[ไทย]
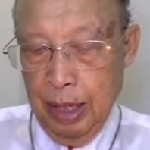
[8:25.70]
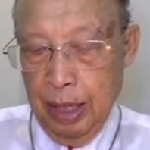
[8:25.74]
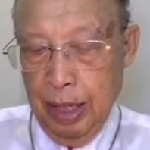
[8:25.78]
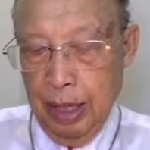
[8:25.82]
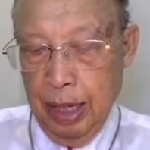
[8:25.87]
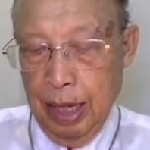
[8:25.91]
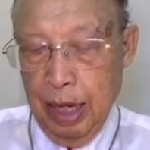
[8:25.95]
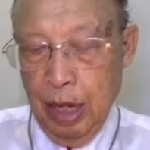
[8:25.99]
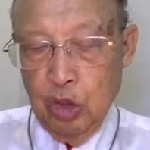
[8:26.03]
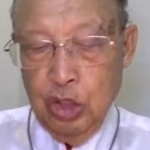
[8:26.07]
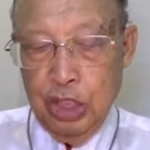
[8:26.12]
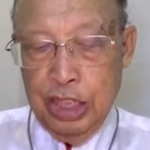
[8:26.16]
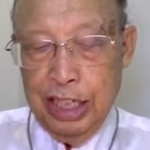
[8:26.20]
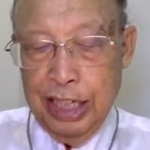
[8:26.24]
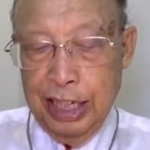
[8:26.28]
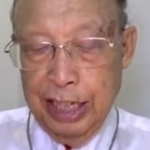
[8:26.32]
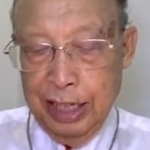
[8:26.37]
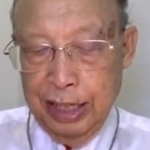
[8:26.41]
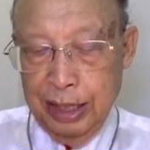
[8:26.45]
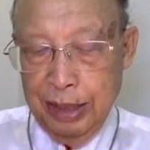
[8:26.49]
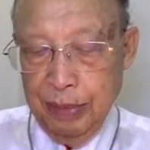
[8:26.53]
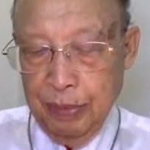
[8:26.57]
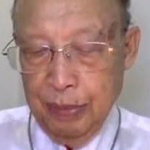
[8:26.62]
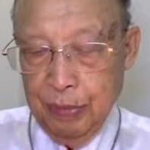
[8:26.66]
เขาสิเห็น
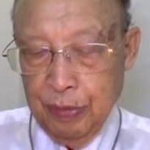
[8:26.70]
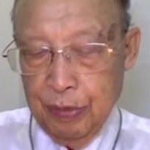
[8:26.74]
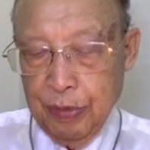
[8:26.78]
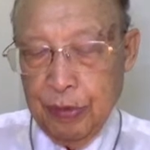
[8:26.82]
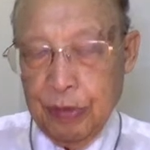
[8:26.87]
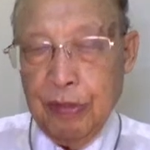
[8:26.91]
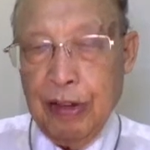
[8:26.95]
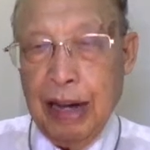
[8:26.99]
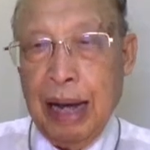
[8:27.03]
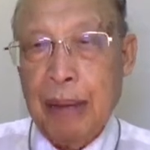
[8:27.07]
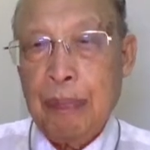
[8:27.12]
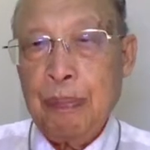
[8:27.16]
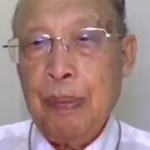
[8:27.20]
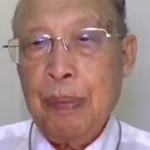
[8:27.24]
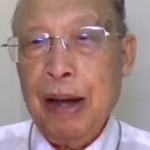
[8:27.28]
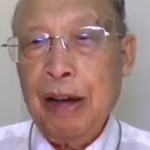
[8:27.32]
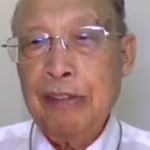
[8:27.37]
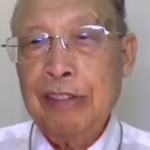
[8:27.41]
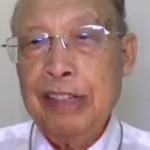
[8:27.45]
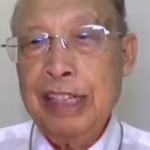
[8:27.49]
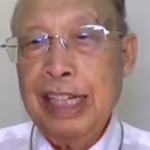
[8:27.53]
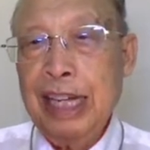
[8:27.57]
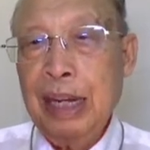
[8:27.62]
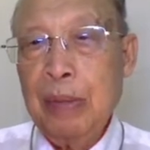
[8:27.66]
ว่าพระวิ
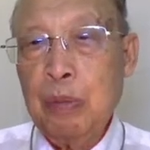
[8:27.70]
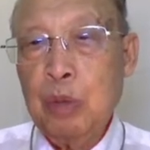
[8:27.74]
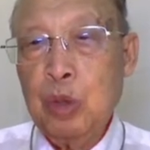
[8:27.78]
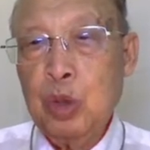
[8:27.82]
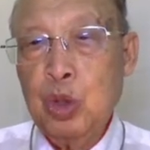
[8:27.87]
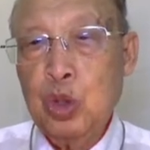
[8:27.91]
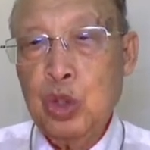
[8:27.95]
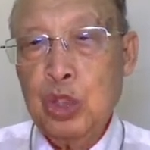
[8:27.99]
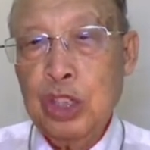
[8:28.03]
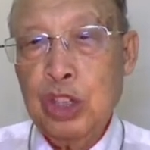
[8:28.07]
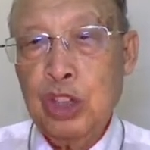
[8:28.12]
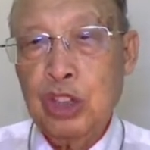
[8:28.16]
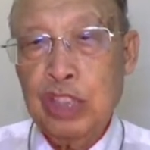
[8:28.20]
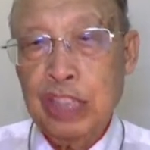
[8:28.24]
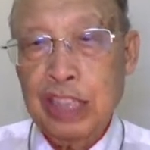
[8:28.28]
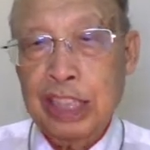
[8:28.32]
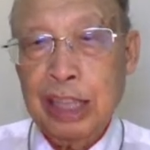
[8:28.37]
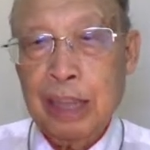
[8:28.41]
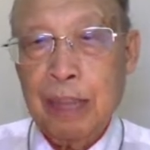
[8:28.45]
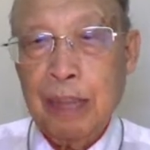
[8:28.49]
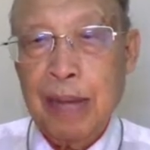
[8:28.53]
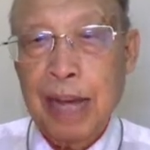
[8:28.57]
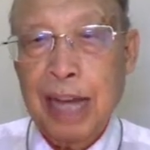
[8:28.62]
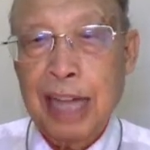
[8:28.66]
ญญาณบริสุทธิ์เจ้าจะ
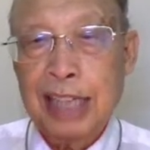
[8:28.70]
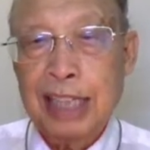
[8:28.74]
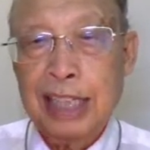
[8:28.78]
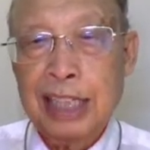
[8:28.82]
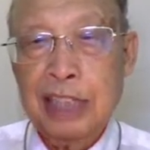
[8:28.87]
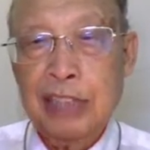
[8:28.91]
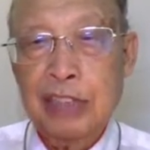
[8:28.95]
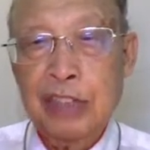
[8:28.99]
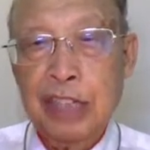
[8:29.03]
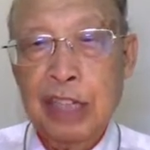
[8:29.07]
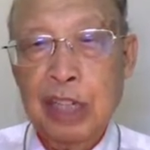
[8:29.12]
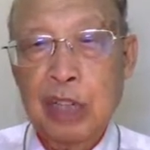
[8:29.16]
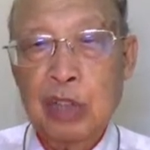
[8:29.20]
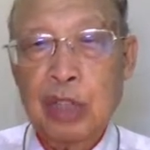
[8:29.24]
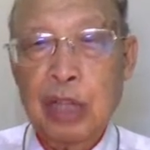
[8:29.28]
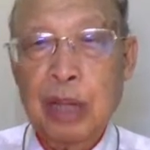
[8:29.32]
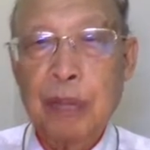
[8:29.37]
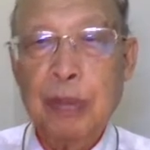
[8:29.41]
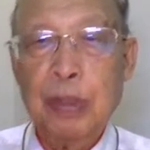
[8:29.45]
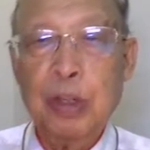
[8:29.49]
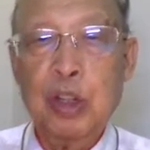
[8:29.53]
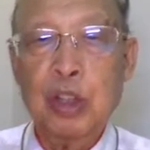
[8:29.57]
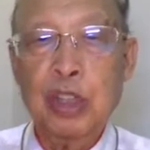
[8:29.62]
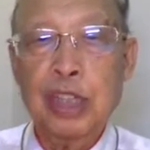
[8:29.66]
ทำงานในชีวิตเขาถ้าพี่
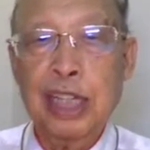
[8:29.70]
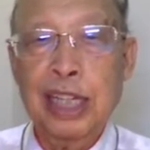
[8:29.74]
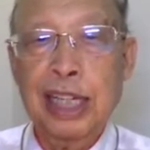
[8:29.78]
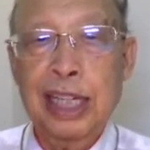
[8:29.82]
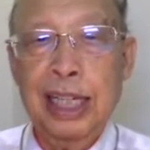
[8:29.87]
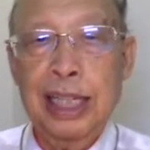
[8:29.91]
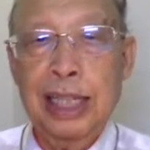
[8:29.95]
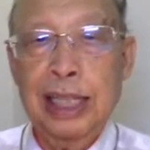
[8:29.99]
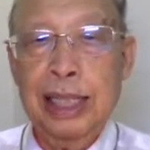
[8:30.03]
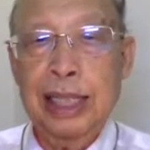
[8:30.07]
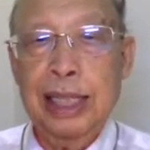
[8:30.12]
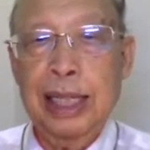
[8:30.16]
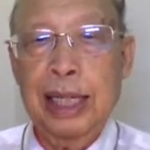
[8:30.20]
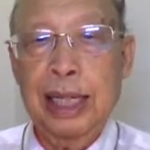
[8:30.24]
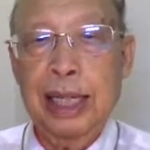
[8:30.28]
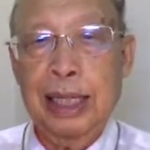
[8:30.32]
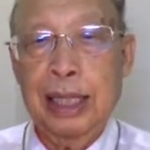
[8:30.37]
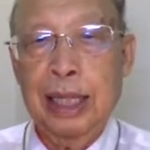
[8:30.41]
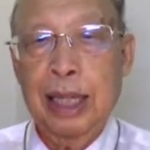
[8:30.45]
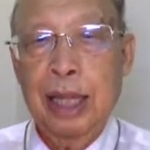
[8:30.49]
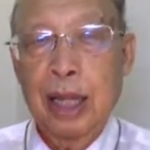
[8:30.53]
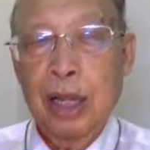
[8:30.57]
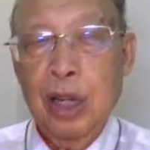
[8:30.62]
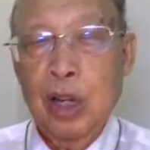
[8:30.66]
น้องอยากเห็นฤทธิ์เดช
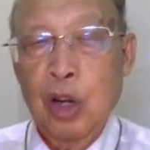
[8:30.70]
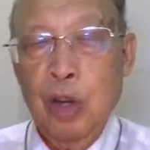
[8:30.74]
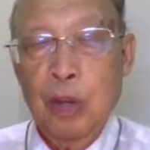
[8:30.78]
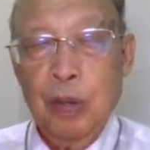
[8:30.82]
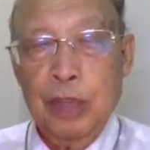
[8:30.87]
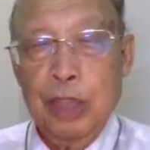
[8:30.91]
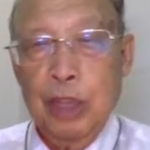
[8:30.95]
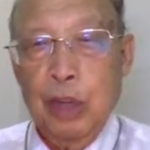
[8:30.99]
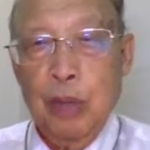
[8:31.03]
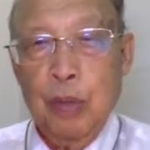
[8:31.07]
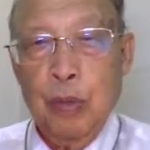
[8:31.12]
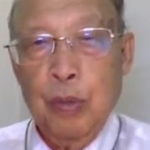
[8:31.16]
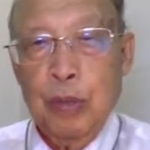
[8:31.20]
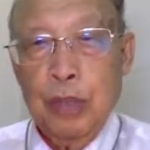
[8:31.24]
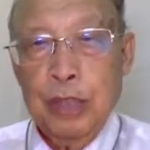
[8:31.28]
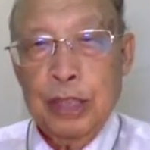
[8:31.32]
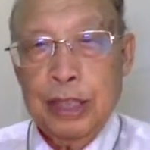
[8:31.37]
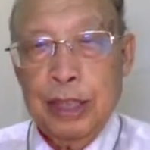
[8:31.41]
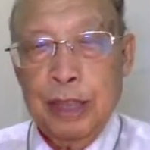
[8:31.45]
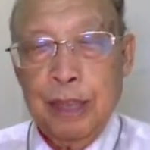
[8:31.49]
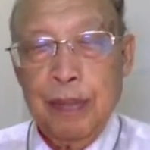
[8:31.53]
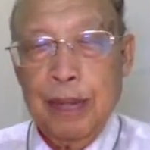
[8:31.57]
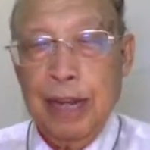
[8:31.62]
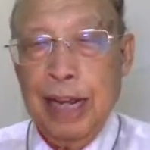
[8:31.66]
ของพระเจ้า
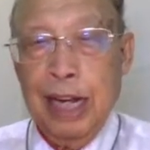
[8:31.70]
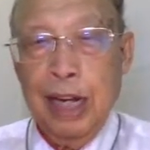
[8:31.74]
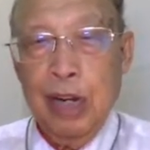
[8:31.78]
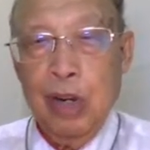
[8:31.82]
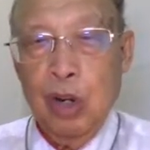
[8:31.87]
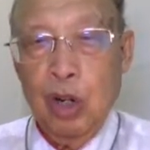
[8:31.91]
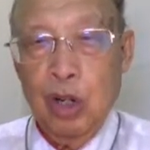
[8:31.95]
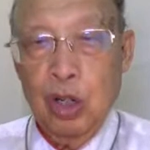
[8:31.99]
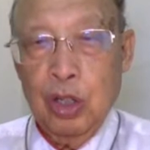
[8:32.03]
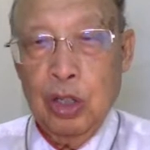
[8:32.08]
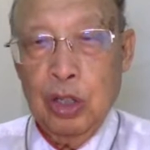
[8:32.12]
สำแดงออก